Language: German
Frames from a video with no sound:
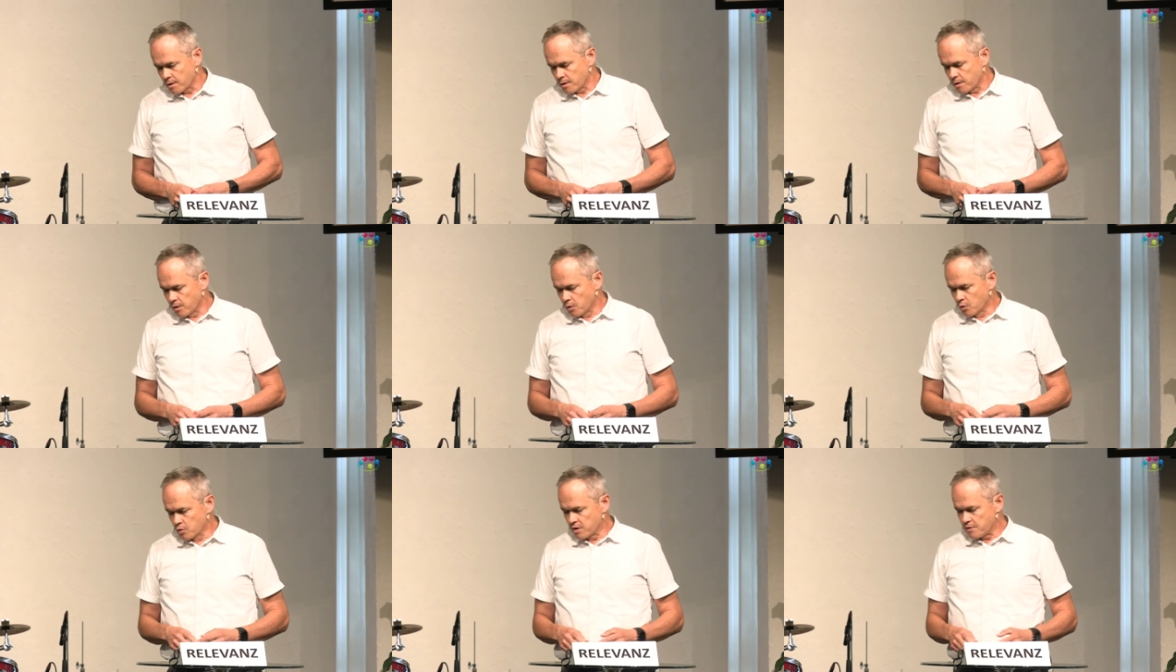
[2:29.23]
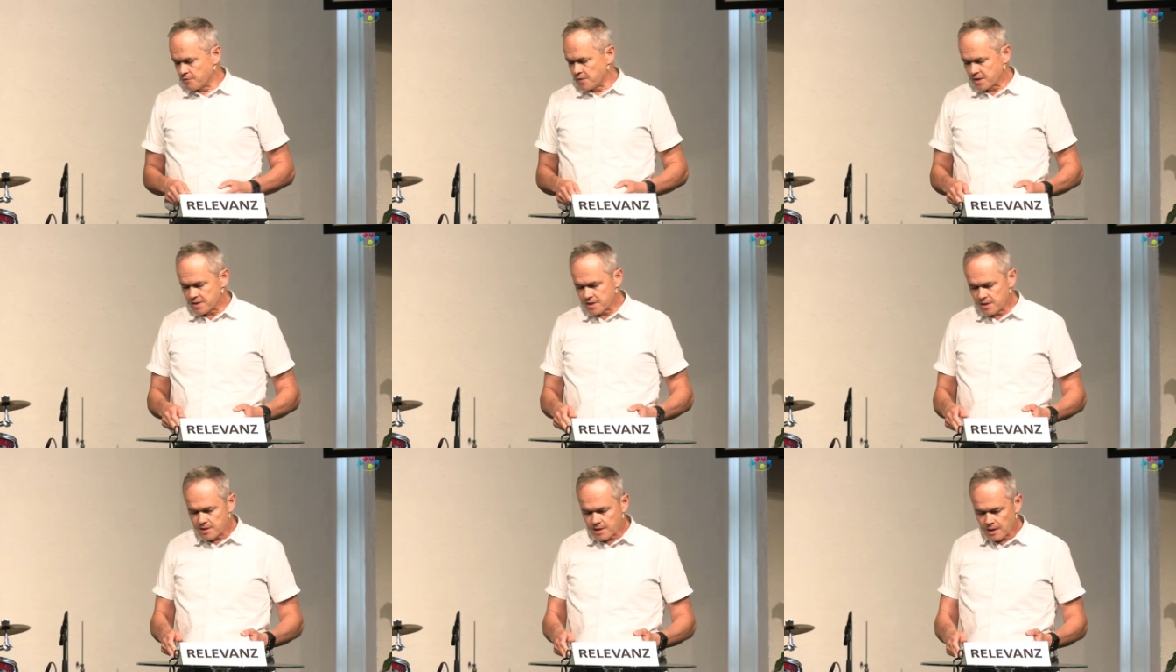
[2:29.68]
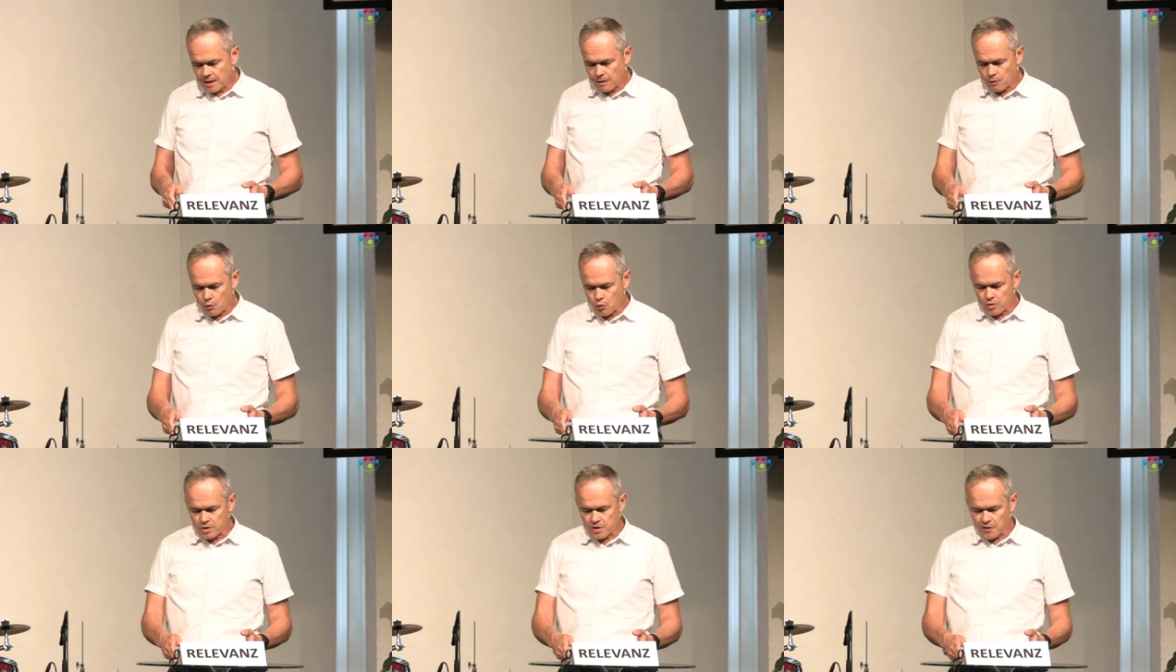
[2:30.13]
Und wir sind ja
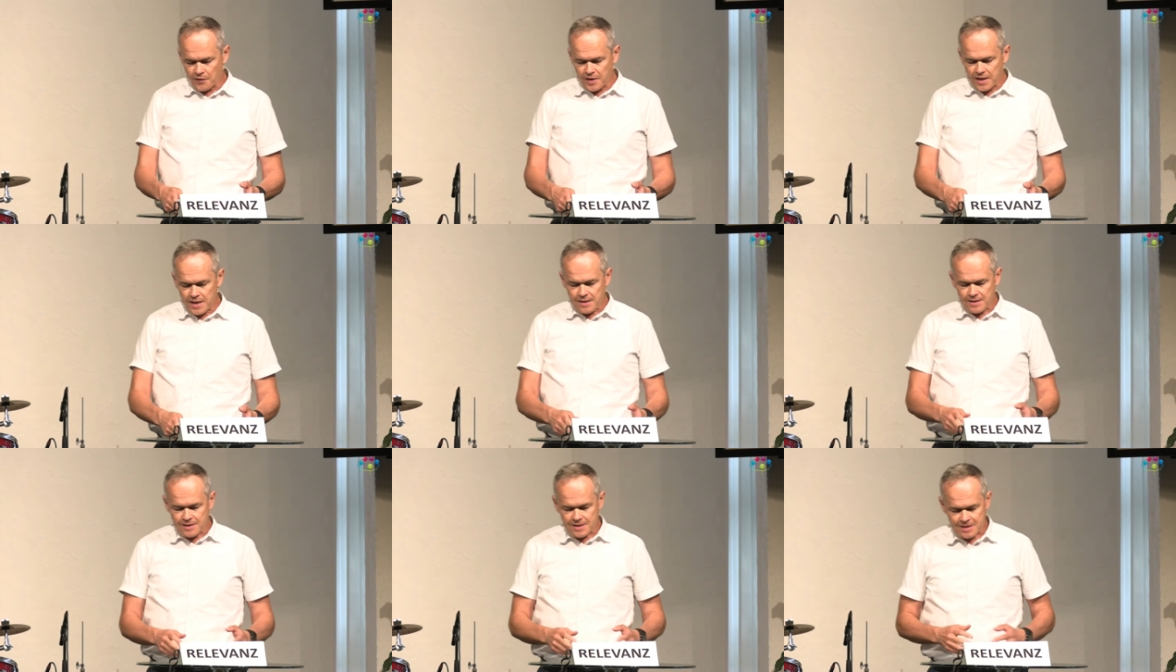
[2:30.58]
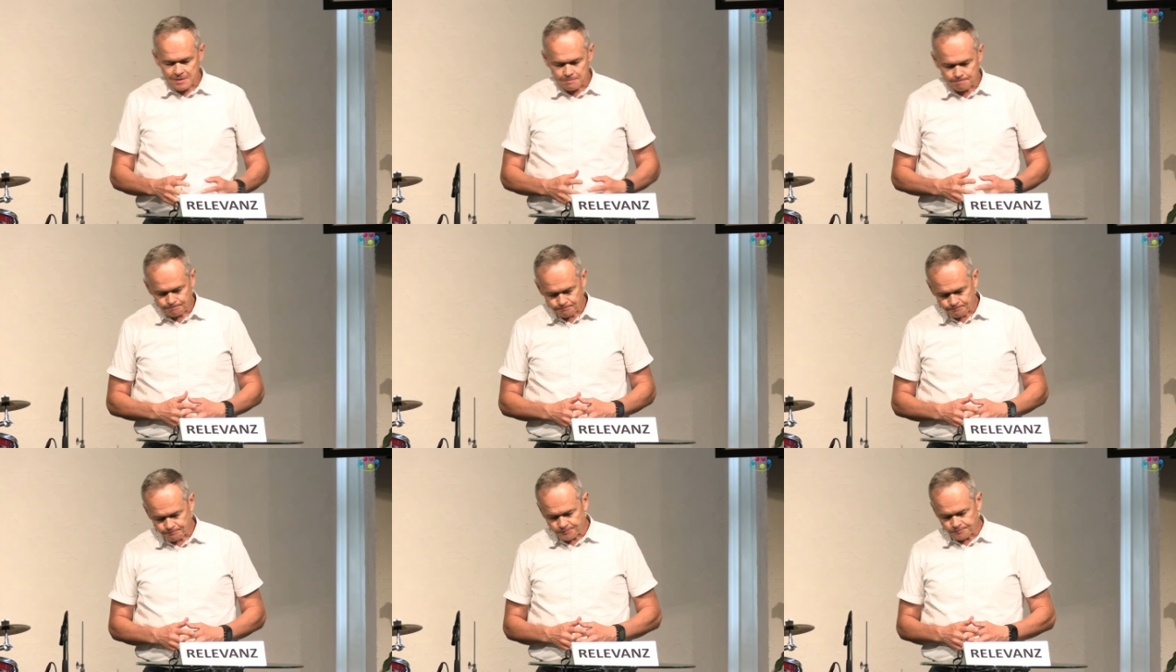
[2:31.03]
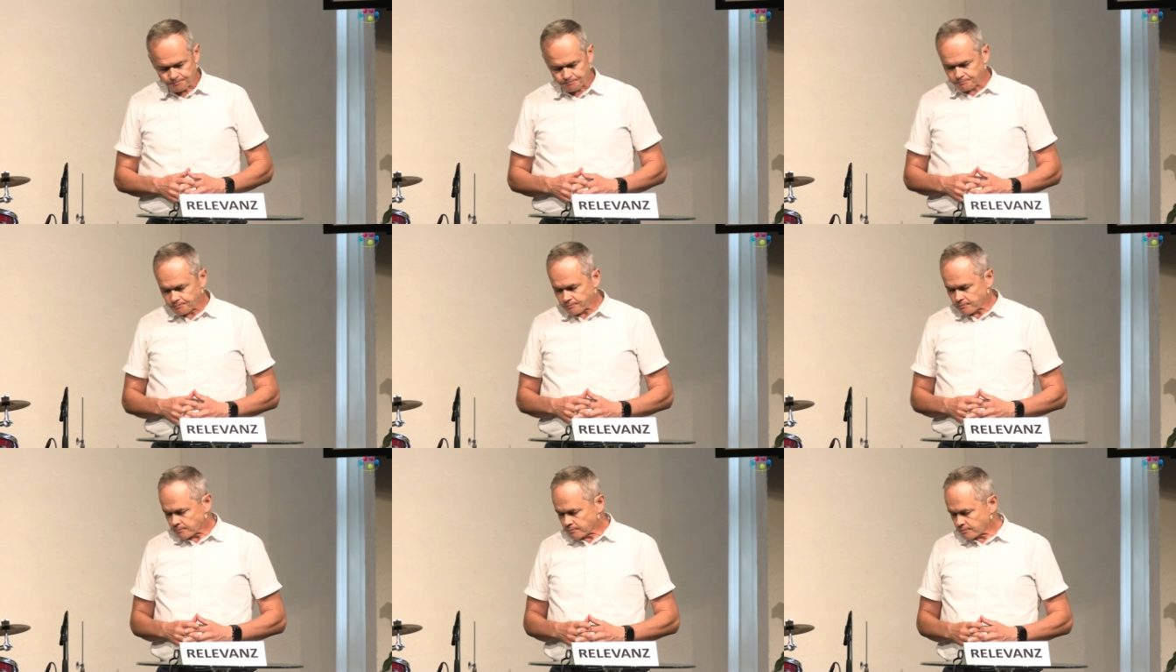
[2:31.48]
unterwegs
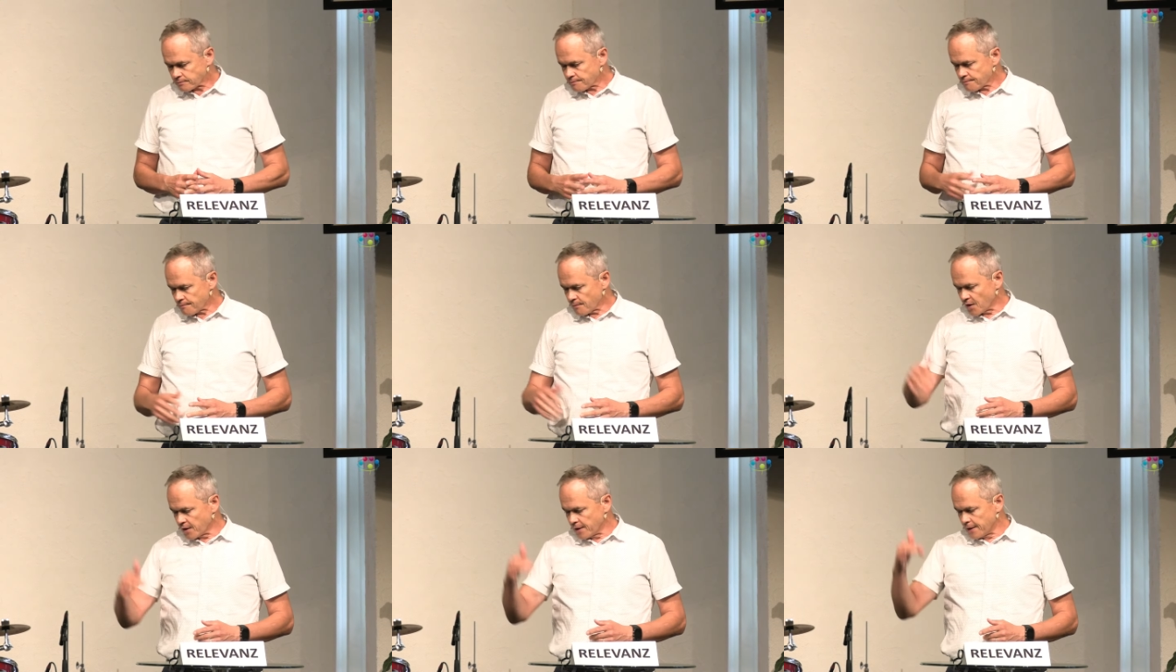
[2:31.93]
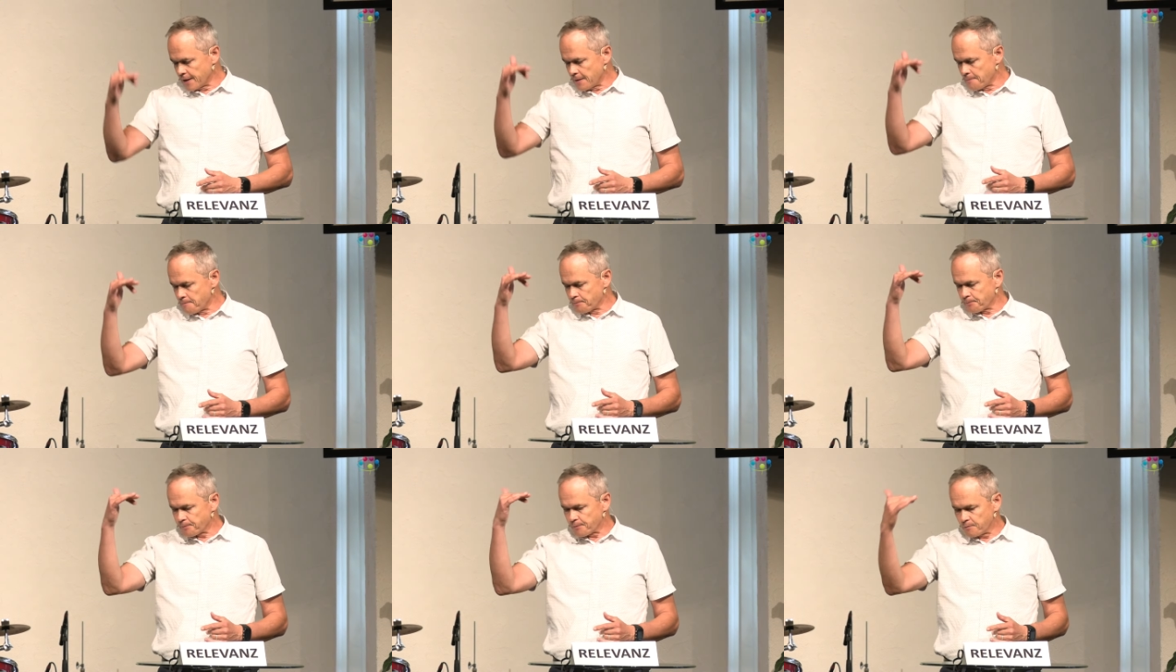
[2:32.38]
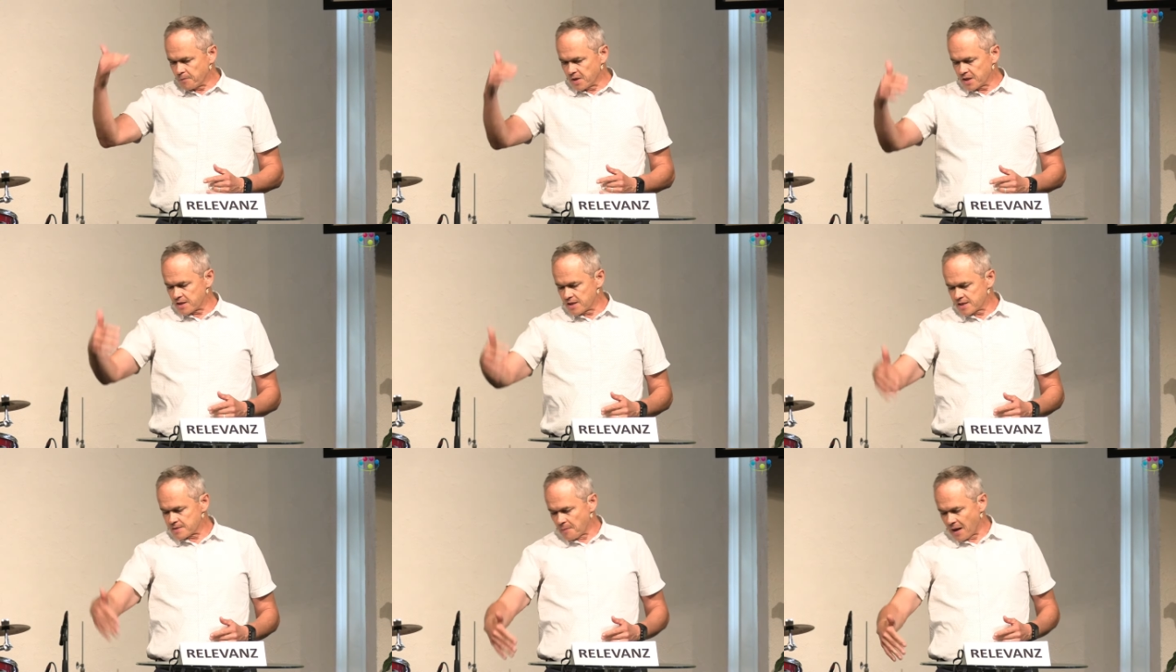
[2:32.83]
ähm, mit
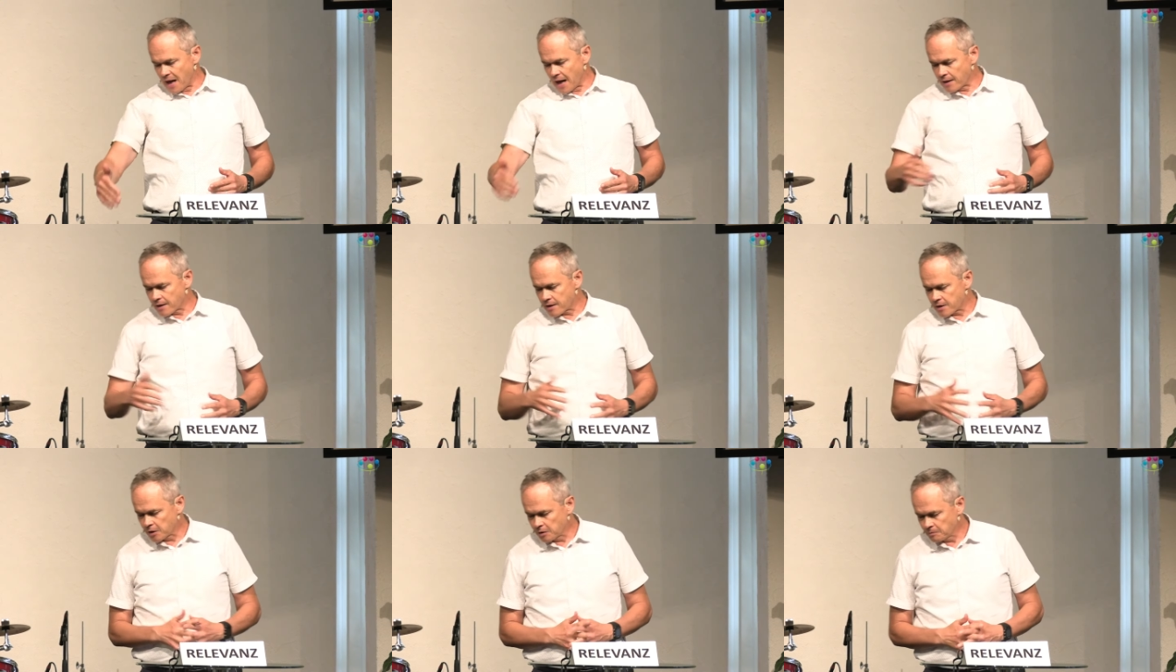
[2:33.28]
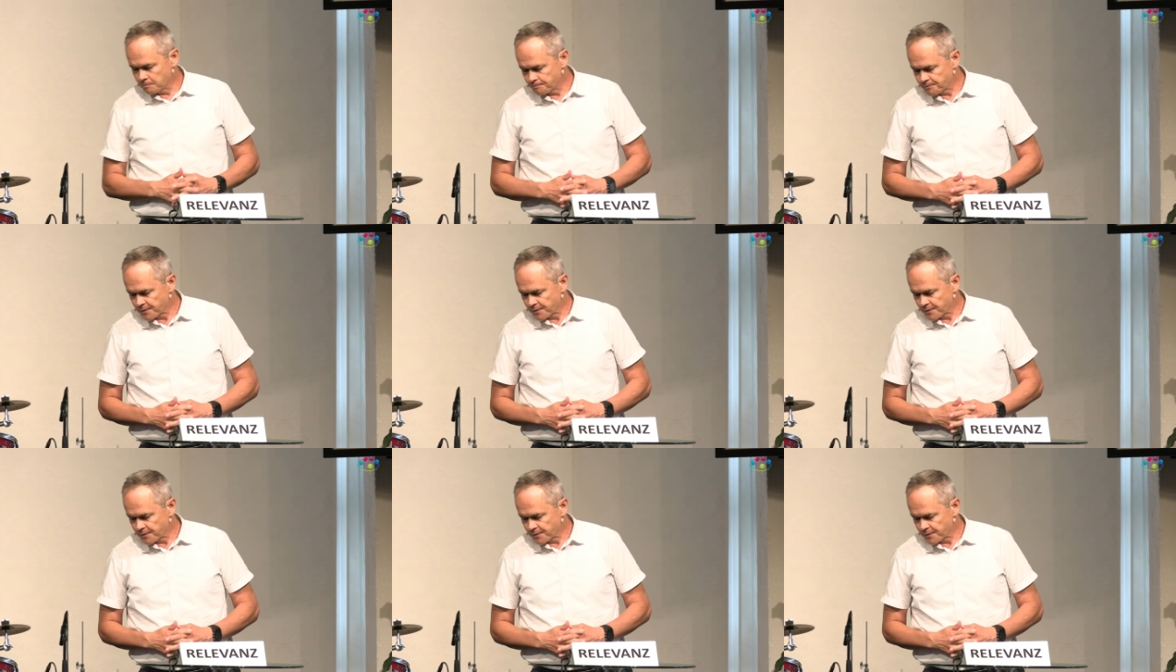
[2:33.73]
diesem Anker.